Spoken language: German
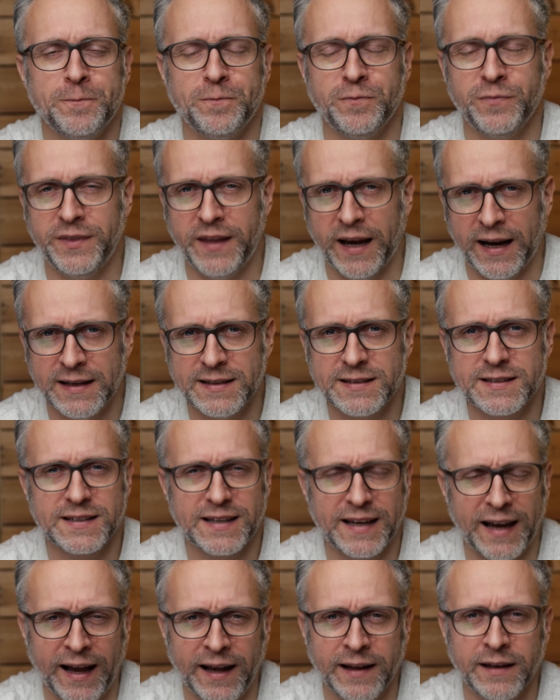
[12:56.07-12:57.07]
Und das
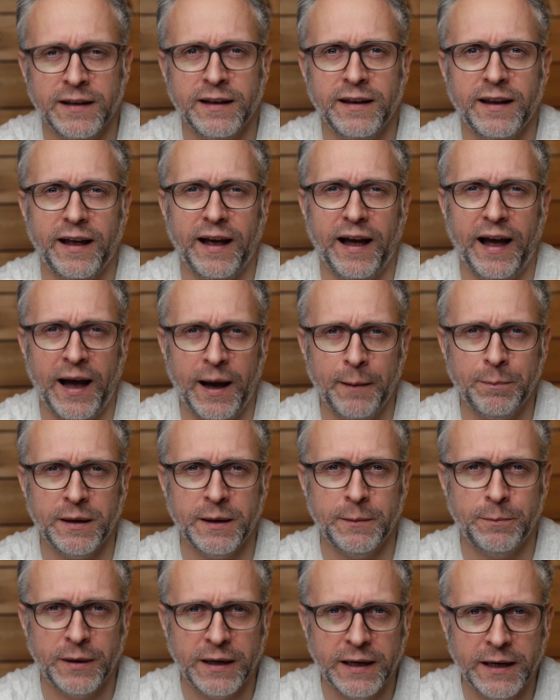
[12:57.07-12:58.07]
kann
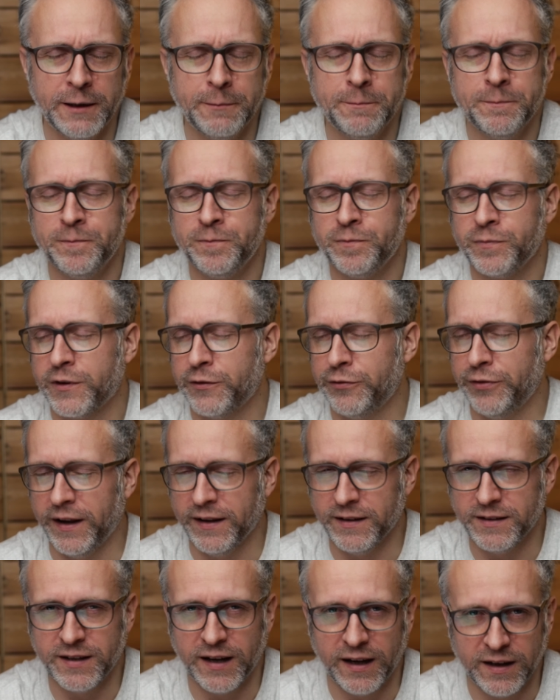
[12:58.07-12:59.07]
APP
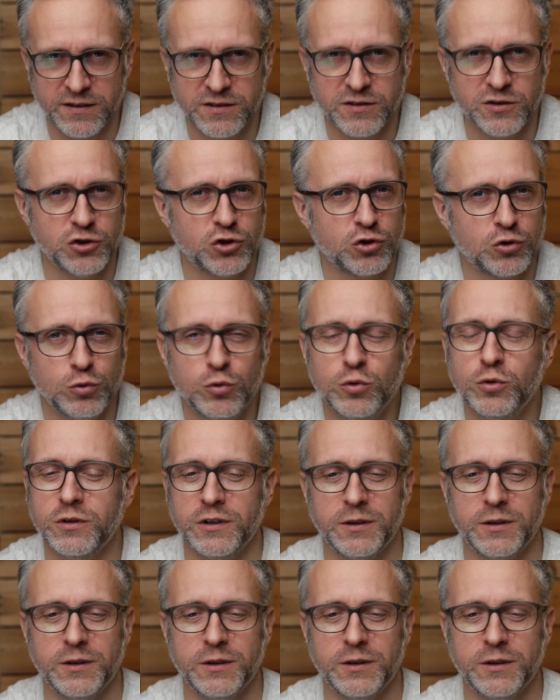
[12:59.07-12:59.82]
fantastisch gut.